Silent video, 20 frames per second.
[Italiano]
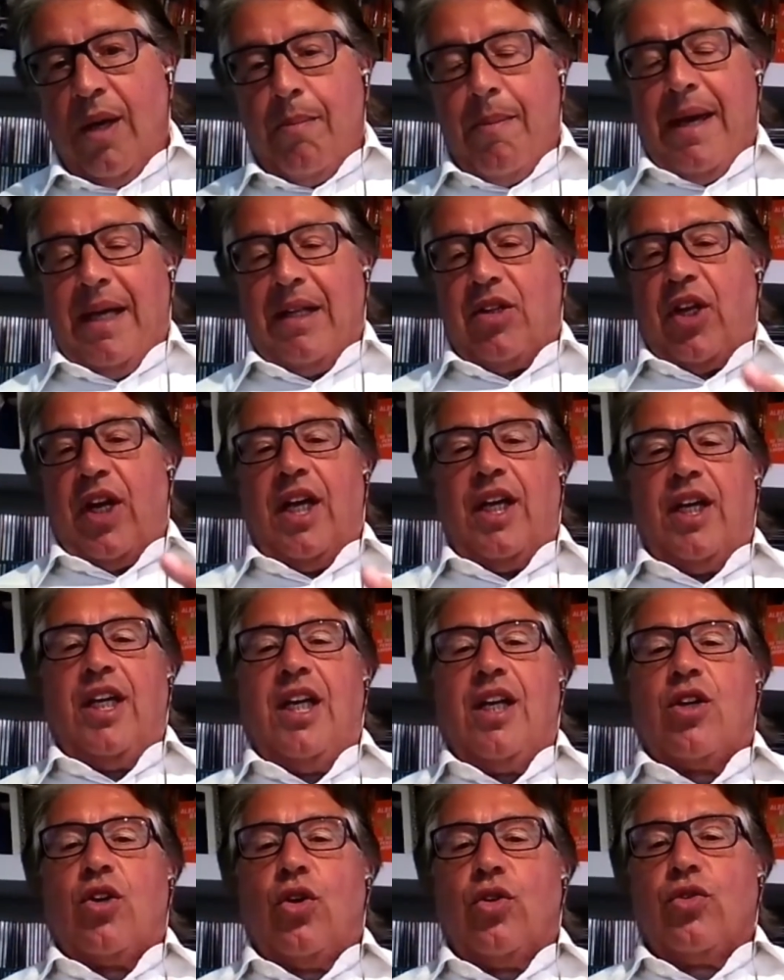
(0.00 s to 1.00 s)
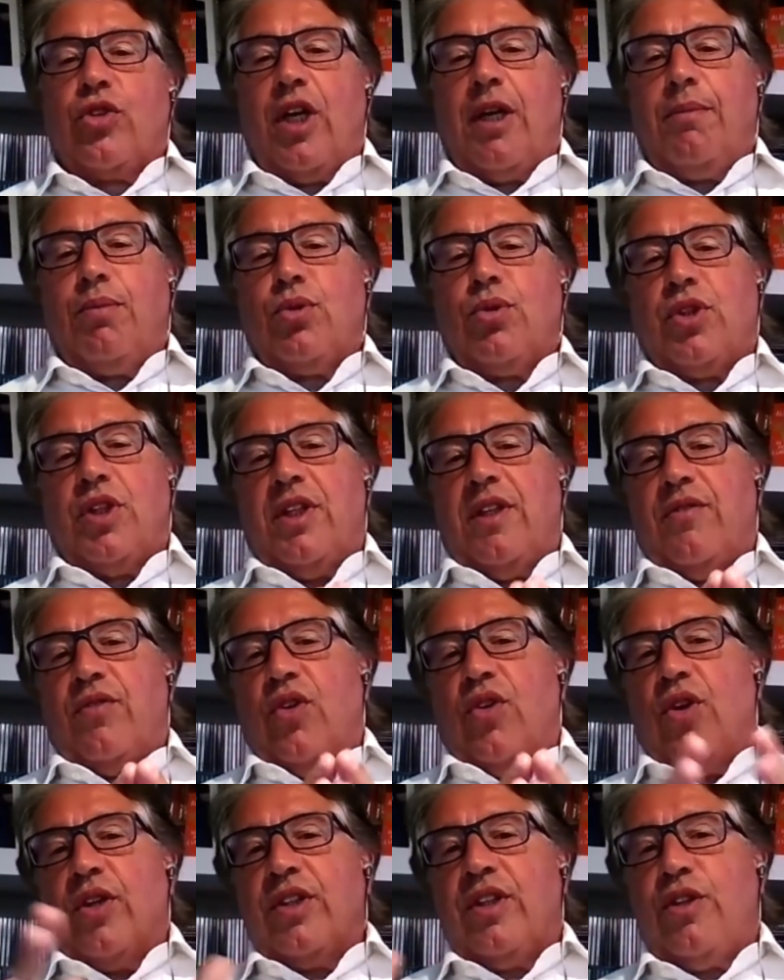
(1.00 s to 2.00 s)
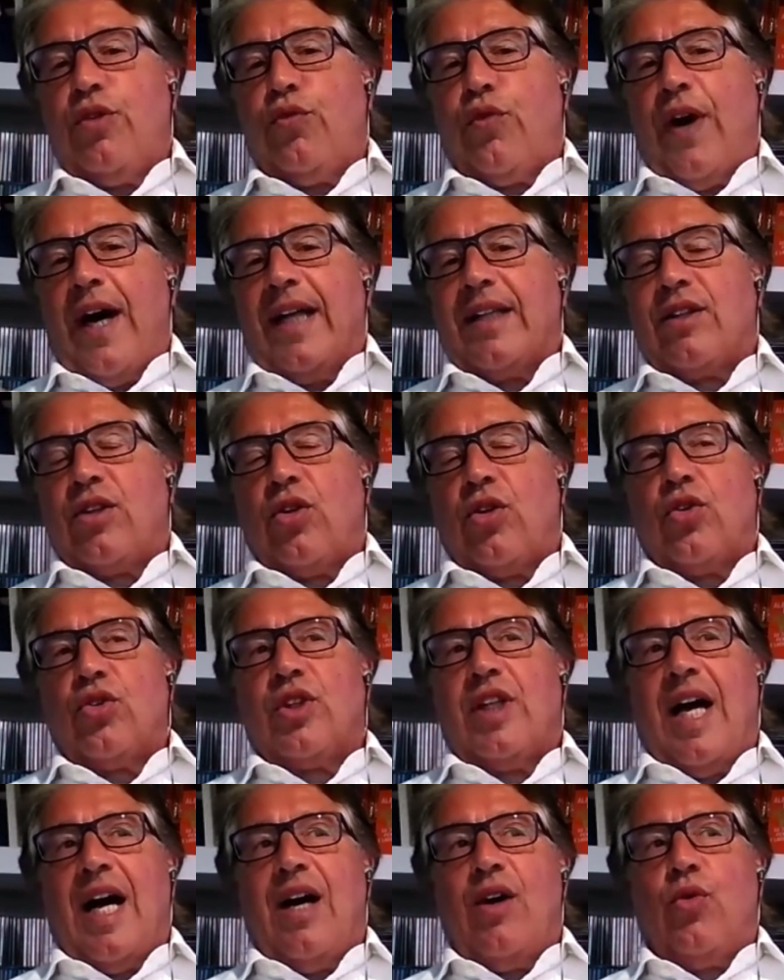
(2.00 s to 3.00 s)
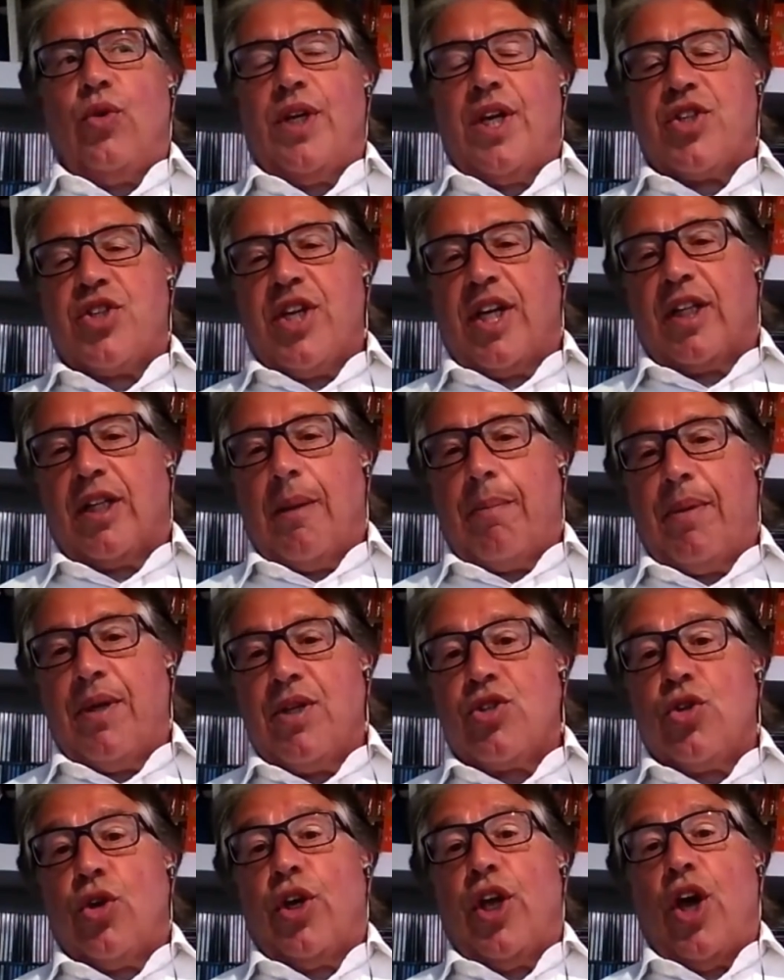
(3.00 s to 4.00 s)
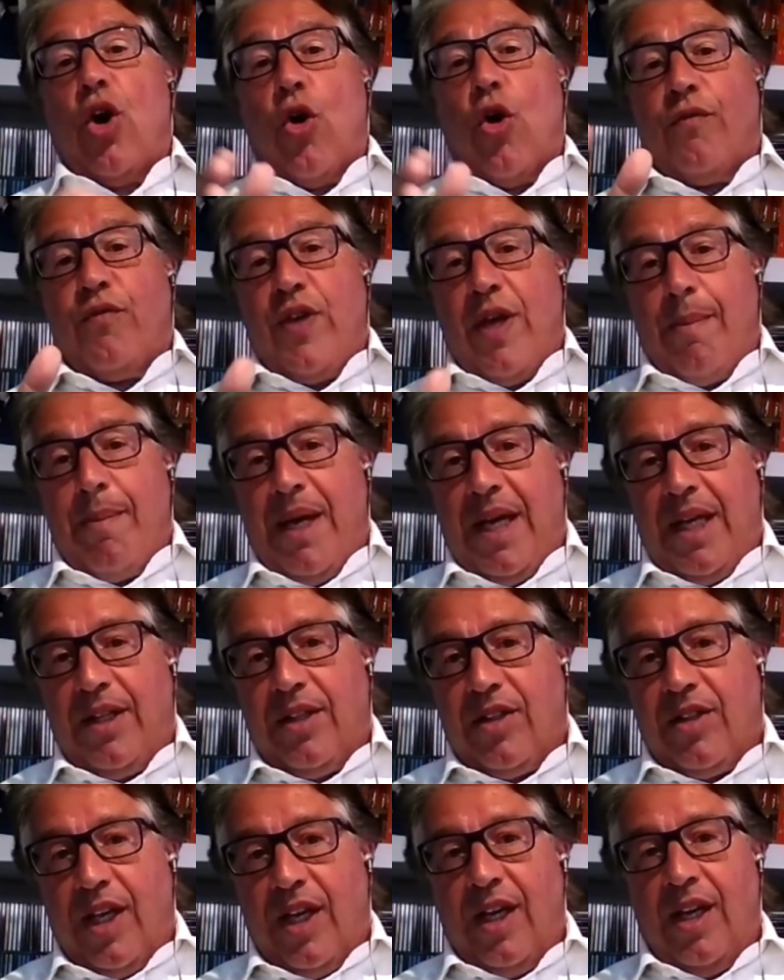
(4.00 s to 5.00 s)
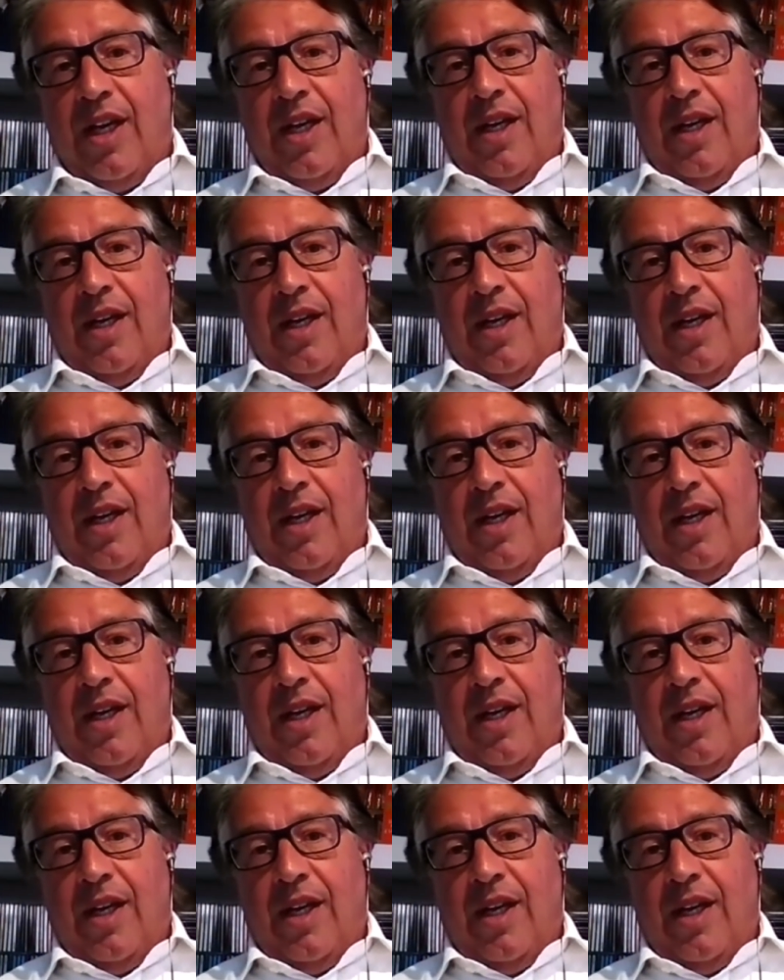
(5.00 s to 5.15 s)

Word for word: mentre il contributivo di fatto dà una certa pensione. Ovviamente